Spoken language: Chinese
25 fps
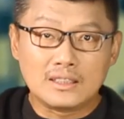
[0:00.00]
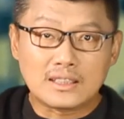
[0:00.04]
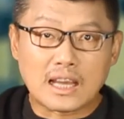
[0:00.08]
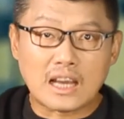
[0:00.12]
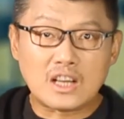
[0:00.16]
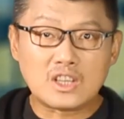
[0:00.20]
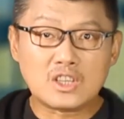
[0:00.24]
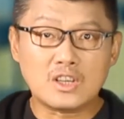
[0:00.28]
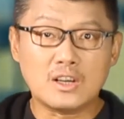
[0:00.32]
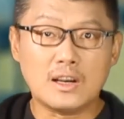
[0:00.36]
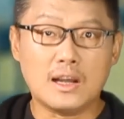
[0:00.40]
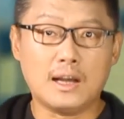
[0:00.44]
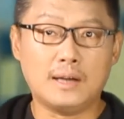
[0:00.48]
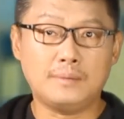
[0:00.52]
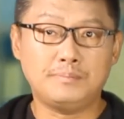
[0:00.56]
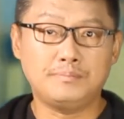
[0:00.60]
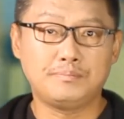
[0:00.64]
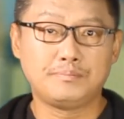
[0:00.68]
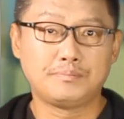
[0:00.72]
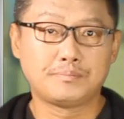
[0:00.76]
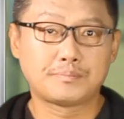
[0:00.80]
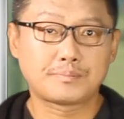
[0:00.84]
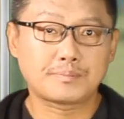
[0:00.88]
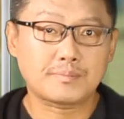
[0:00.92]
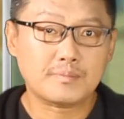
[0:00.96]
但是呢，
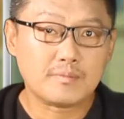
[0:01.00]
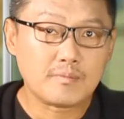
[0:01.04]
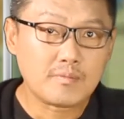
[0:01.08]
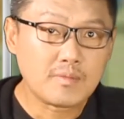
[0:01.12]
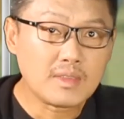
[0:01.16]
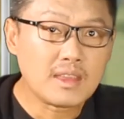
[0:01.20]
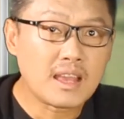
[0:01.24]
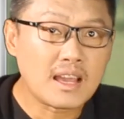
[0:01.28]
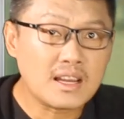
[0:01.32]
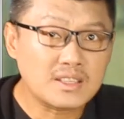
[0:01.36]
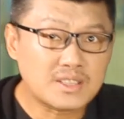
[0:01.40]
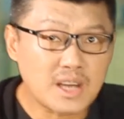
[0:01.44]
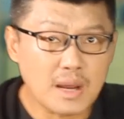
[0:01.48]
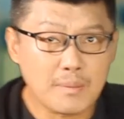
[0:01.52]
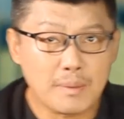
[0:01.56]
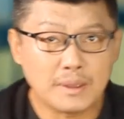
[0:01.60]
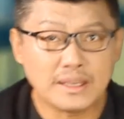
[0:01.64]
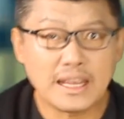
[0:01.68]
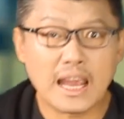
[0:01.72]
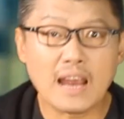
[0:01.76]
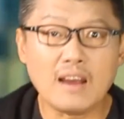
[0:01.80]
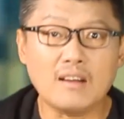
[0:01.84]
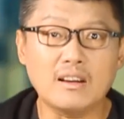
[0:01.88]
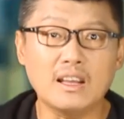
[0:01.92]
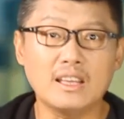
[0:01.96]
这部
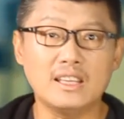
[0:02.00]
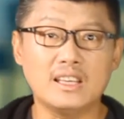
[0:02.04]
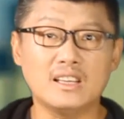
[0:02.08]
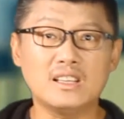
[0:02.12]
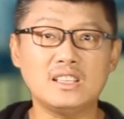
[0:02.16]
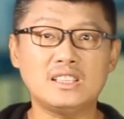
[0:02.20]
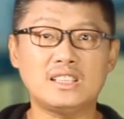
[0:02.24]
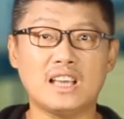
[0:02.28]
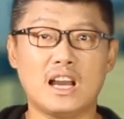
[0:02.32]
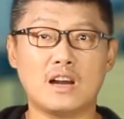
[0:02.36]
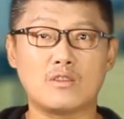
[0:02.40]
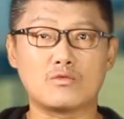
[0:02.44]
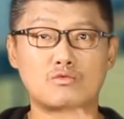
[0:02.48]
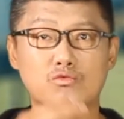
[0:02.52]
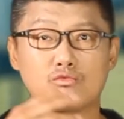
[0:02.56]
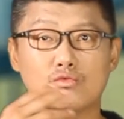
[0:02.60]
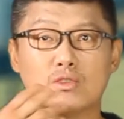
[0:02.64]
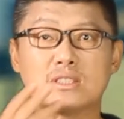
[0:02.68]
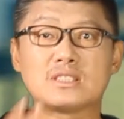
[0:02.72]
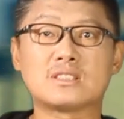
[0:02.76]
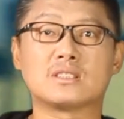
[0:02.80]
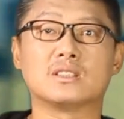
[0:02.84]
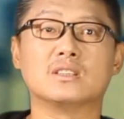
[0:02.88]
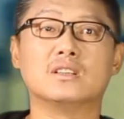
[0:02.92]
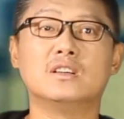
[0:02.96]
电影的影响
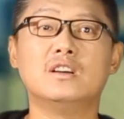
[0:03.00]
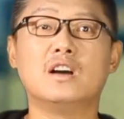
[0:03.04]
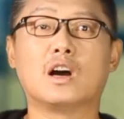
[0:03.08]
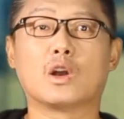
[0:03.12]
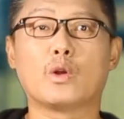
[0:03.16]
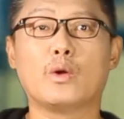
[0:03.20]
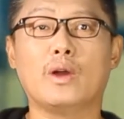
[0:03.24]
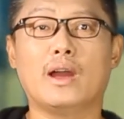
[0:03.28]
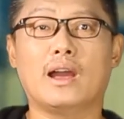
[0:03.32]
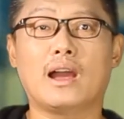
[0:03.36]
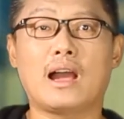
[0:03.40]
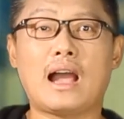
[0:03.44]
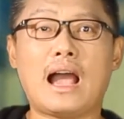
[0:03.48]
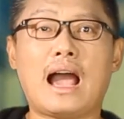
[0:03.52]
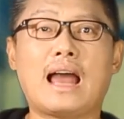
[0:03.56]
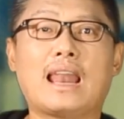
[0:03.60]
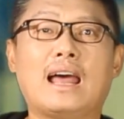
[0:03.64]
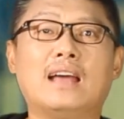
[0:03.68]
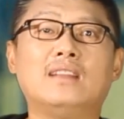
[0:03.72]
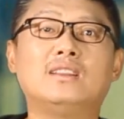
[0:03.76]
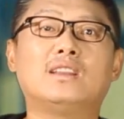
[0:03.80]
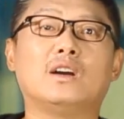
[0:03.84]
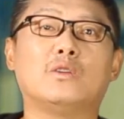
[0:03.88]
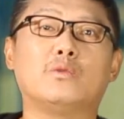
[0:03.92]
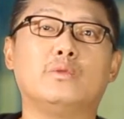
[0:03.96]
如此恶劣，哈
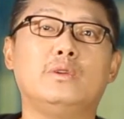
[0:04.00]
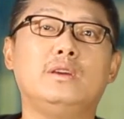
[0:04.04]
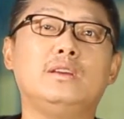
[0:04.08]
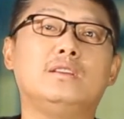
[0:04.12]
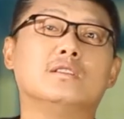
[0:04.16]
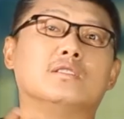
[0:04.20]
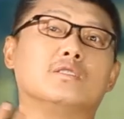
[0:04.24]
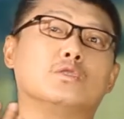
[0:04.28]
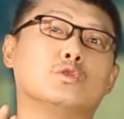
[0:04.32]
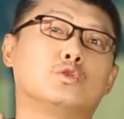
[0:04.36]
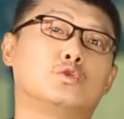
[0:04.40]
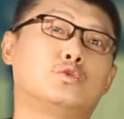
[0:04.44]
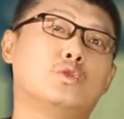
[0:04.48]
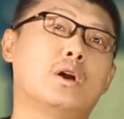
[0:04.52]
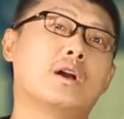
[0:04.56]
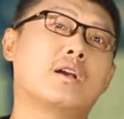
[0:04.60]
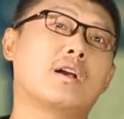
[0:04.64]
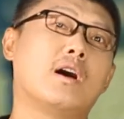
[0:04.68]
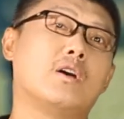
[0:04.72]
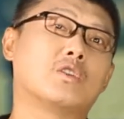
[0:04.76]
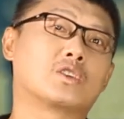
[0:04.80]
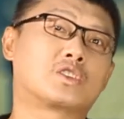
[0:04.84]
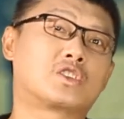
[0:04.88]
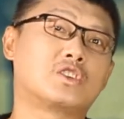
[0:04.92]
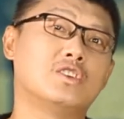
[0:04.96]
兰等于已经就
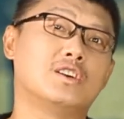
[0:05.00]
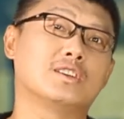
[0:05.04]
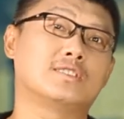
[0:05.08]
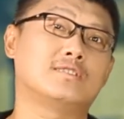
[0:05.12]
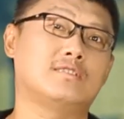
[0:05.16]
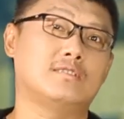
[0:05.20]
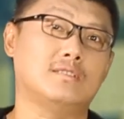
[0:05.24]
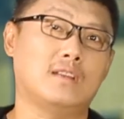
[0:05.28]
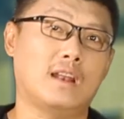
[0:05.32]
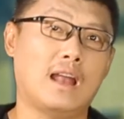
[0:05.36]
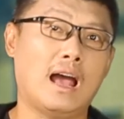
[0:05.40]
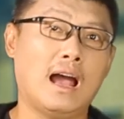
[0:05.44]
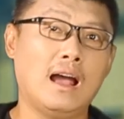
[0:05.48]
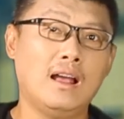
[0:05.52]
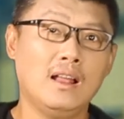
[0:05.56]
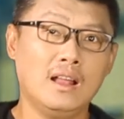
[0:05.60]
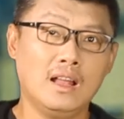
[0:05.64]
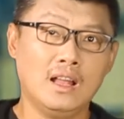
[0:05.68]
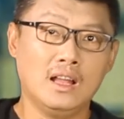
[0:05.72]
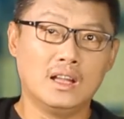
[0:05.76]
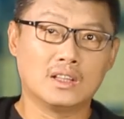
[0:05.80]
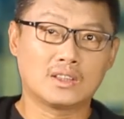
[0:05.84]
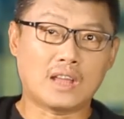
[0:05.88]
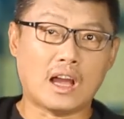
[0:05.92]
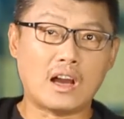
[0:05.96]
宣告社死了。
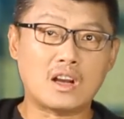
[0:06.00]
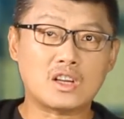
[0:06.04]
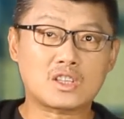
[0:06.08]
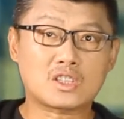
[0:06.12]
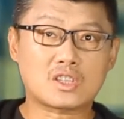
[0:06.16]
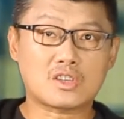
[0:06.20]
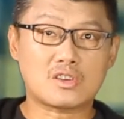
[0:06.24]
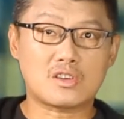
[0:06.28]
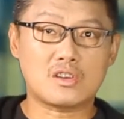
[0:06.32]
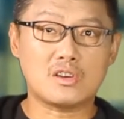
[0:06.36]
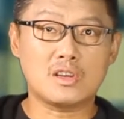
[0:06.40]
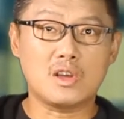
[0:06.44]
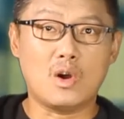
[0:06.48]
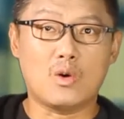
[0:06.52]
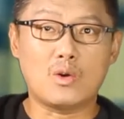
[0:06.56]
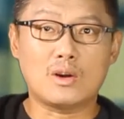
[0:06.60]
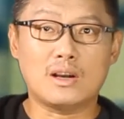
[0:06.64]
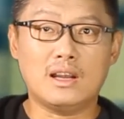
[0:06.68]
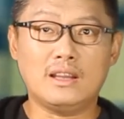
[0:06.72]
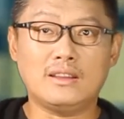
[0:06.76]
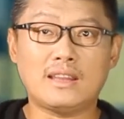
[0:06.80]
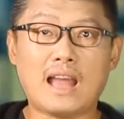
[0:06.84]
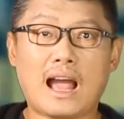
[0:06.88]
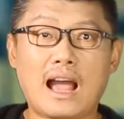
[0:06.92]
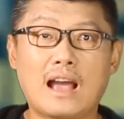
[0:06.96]
当时有
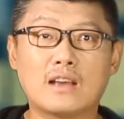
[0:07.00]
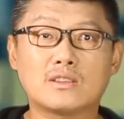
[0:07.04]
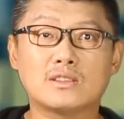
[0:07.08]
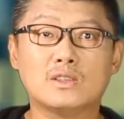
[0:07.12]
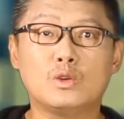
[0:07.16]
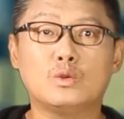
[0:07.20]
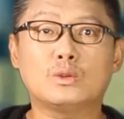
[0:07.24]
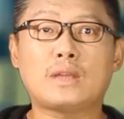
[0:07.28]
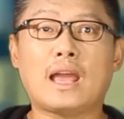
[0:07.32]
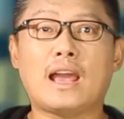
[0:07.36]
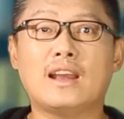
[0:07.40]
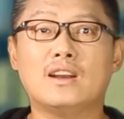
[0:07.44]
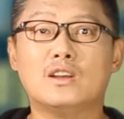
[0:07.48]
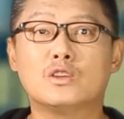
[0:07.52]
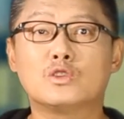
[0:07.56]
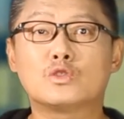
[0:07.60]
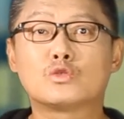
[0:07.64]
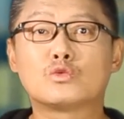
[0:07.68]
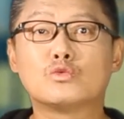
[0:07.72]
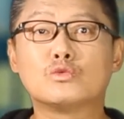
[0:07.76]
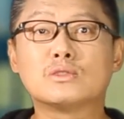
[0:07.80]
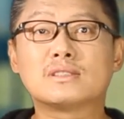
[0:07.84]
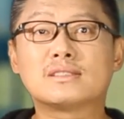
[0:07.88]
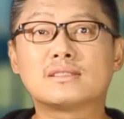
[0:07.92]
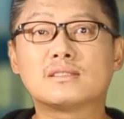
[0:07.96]
人拿《犹太人
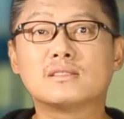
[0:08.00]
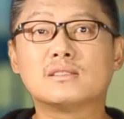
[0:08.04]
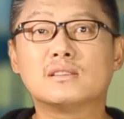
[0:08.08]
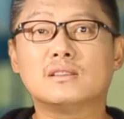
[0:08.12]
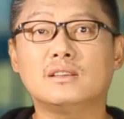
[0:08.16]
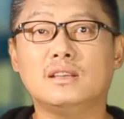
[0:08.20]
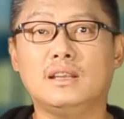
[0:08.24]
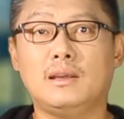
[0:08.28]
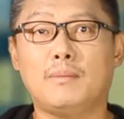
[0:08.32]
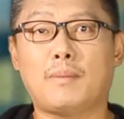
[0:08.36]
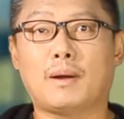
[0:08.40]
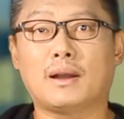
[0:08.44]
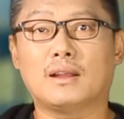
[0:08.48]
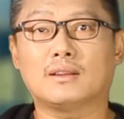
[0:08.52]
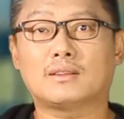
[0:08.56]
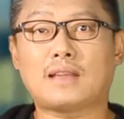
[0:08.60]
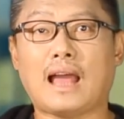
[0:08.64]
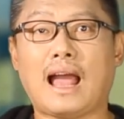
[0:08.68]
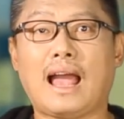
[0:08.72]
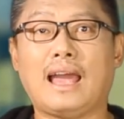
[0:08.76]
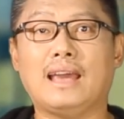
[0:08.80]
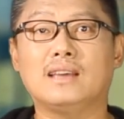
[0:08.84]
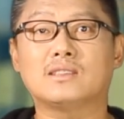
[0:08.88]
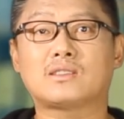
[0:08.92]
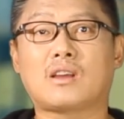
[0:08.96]
苏斯》里边的
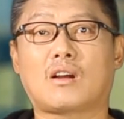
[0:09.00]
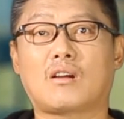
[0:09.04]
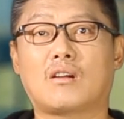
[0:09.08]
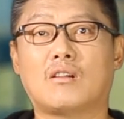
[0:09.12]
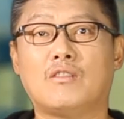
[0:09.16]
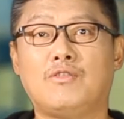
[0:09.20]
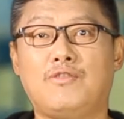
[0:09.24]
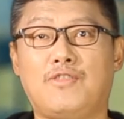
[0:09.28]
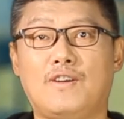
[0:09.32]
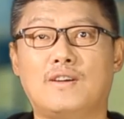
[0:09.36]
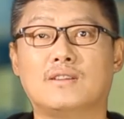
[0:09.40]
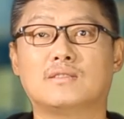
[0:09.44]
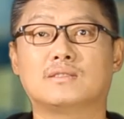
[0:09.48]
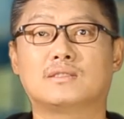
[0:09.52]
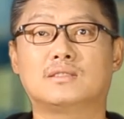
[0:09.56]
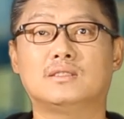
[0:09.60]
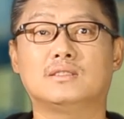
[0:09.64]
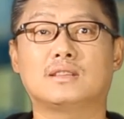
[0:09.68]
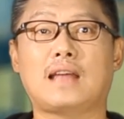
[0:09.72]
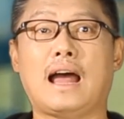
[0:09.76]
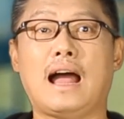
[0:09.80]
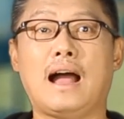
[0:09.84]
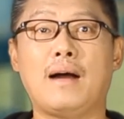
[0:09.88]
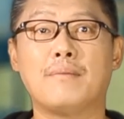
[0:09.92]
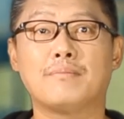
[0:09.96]
台词讽
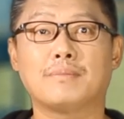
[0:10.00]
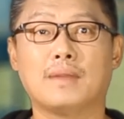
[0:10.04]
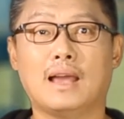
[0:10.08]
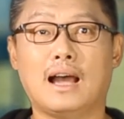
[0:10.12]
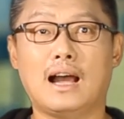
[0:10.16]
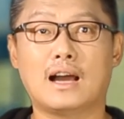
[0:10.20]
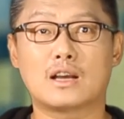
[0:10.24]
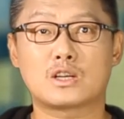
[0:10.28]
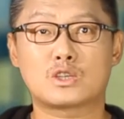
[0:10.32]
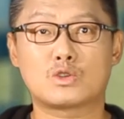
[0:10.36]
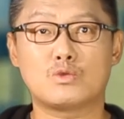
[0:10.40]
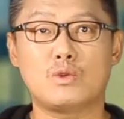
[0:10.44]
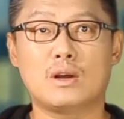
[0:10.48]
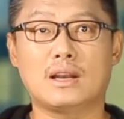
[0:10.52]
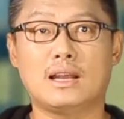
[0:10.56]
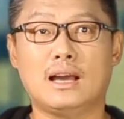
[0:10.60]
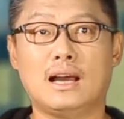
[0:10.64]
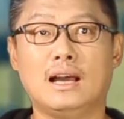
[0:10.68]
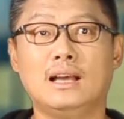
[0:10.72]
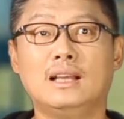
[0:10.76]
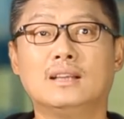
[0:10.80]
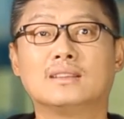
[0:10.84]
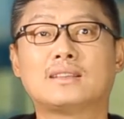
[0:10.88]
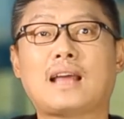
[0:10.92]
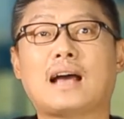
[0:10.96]
刺他啊，说
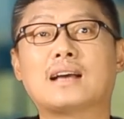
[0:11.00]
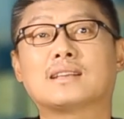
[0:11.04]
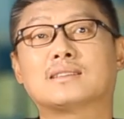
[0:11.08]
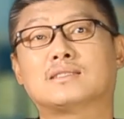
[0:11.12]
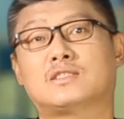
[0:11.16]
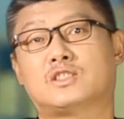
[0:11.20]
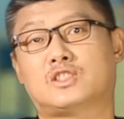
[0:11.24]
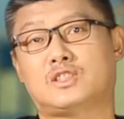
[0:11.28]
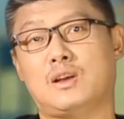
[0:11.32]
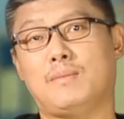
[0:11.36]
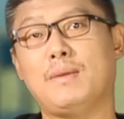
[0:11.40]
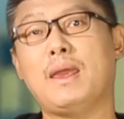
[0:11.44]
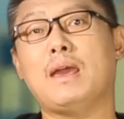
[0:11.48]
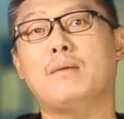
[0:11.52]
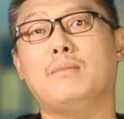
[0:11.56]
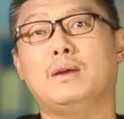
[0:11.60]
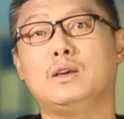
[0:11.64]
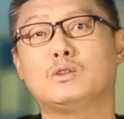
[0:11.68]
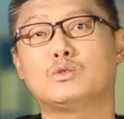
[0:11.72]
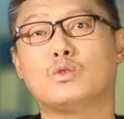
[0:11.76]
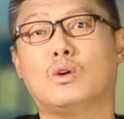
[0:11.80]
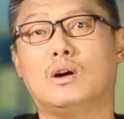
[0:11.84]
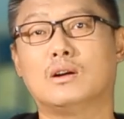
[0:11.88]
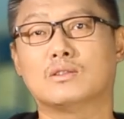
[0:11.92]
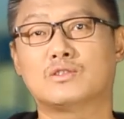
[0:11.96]
呢。 他什么也
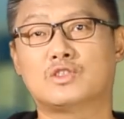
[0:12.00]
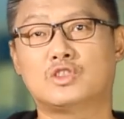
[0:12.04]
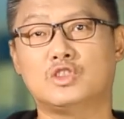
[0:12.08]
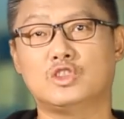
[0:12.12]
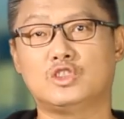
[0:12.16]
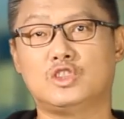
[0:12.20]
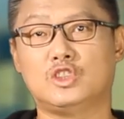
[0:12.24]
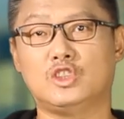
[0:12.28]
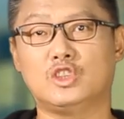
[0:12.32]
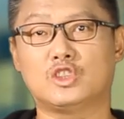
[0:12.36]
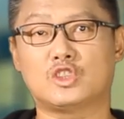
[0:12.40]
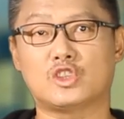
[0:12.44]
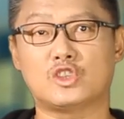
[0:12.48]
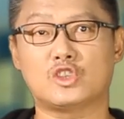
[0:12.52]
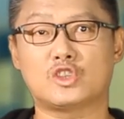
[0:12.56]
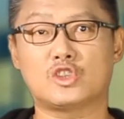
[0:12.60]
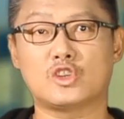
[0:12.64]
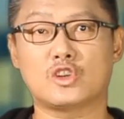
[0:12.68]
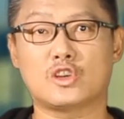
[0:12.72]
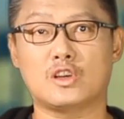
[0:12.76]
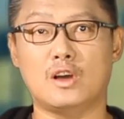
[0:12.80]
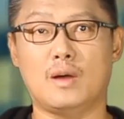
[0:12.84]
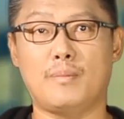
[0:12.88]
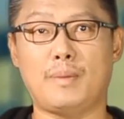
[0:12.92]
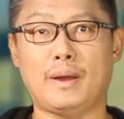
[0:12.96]
没做，自己只
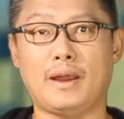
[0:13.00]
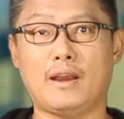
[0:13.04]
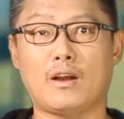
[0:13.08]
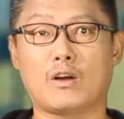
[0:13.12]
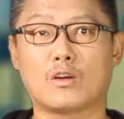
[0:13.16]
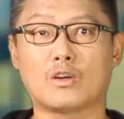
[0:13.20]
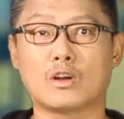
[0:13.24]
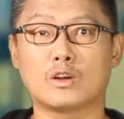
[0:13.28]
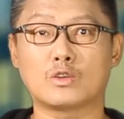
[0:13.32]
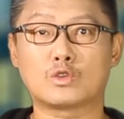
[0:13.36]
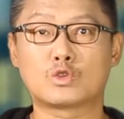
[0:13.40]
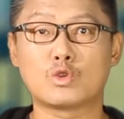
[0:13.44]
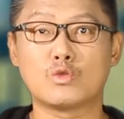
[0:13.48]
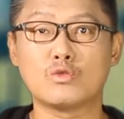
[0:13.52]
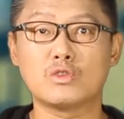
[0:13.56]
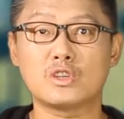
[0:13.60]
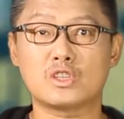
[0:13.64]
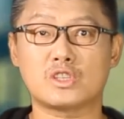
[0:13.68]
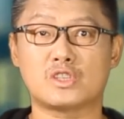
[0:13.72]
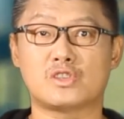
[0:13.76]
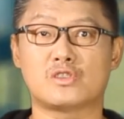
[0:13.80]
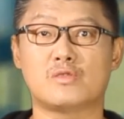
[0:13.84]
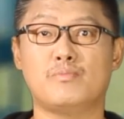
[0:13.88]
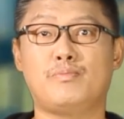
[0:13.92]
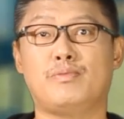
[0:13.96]
是葛培尔的忠
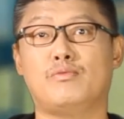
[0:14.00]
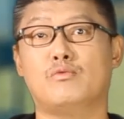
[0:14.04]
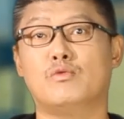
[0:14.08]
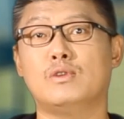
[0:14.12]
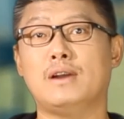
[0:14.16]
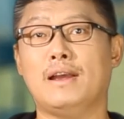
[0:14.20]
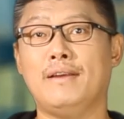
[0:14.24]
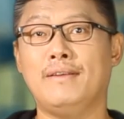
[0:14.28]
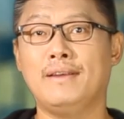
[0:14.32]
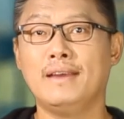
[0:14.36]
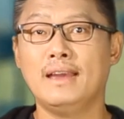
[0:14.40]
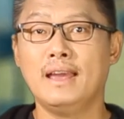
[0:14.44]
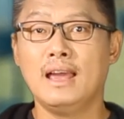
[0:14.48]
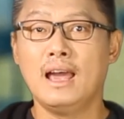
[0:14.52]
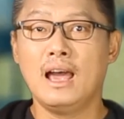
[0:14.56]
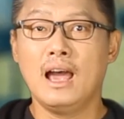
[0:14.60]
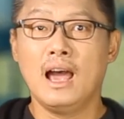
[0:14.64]
实仆人。